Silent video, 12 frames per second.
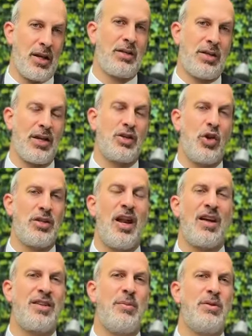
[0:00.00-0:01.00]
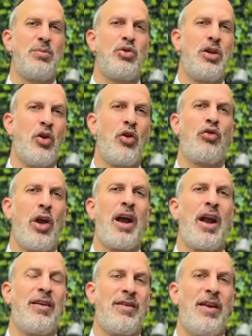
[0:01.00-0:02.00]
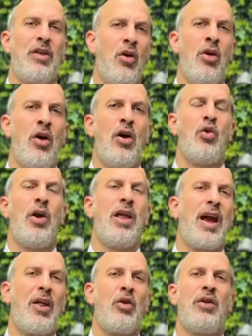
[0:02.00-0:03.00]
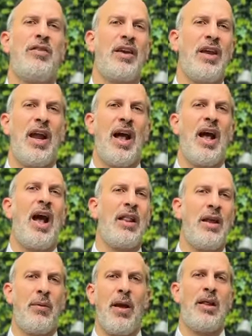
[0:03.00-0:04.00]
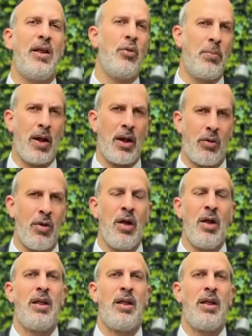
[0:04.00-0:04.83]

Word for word: se quiso decir a sí mismo, si yo no soy agradecido, no he llegado ni siquiera al nivel de un perro.